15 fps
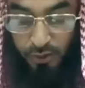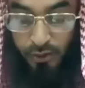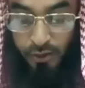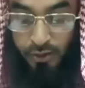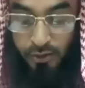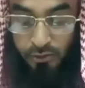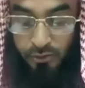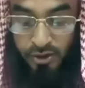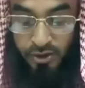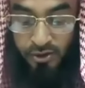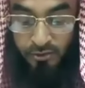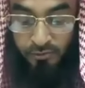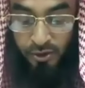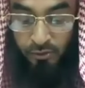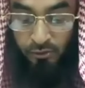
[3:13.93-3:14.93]
এটা হচ্ছে
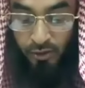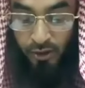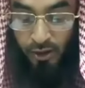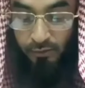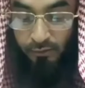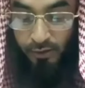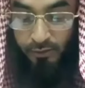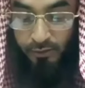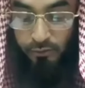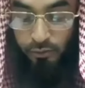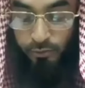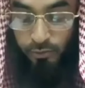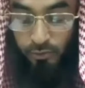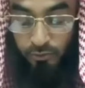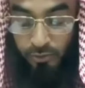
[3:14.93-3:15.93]
ইত্তেবাউল হাওয়া
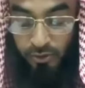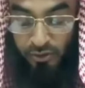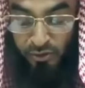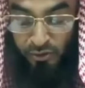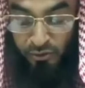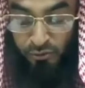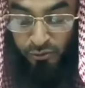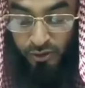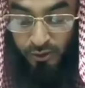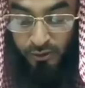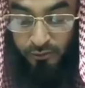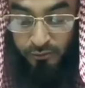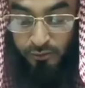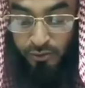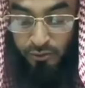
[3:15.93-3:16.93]
কুপ্রবৃত্তির অনুসারে
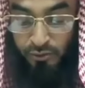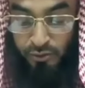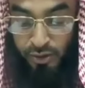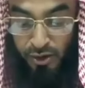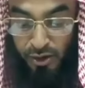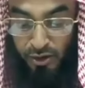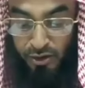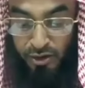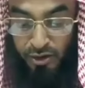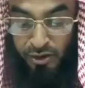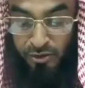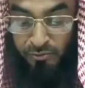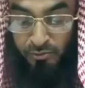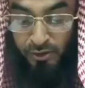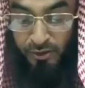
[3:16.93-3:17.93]
সুতরাং
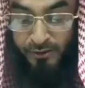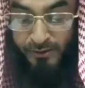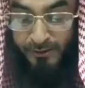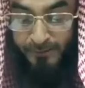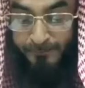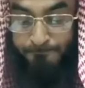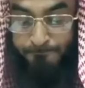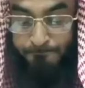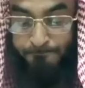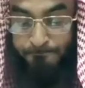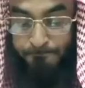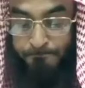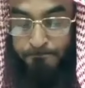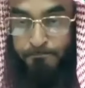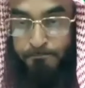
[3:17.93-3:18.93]
যিনি বলেছেন
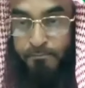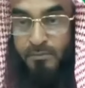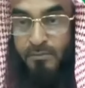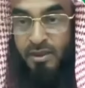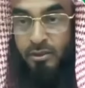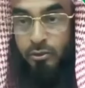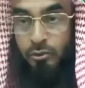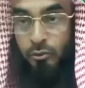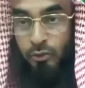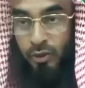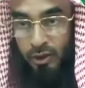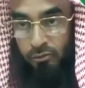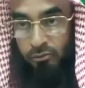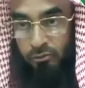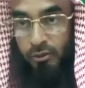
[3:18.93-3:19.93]
যে
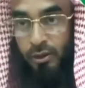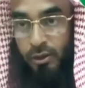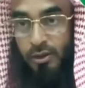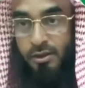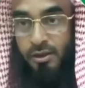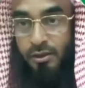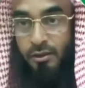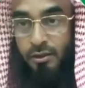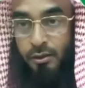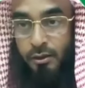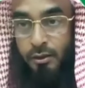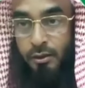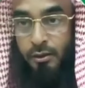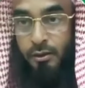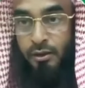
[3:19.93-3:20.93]
দোয়া তো আছে
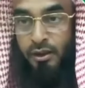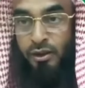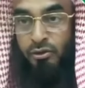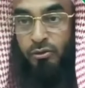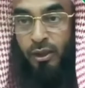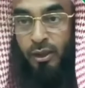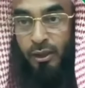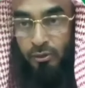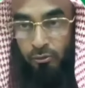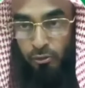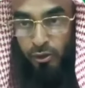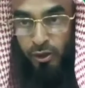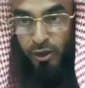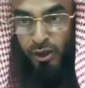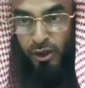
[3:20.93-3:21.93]
কিন্তু হাত
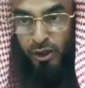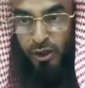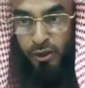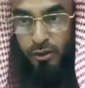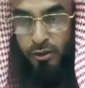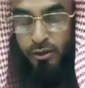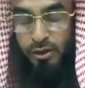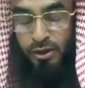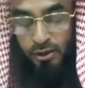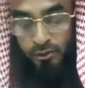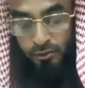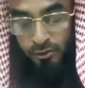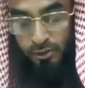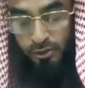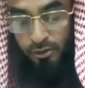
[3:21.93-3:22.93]
তোলা নাই
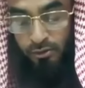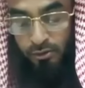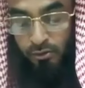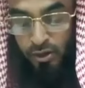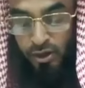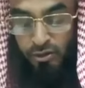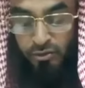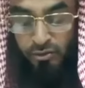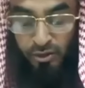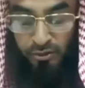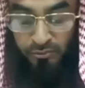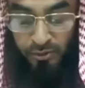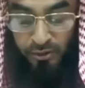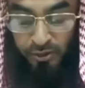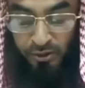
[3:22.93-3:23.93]
সেটি হচ্ছে কোরআন
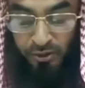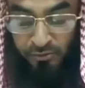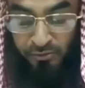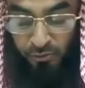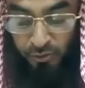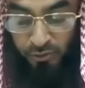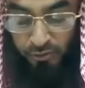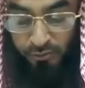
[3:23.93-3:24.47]
সুন্না ভিত্তিক মত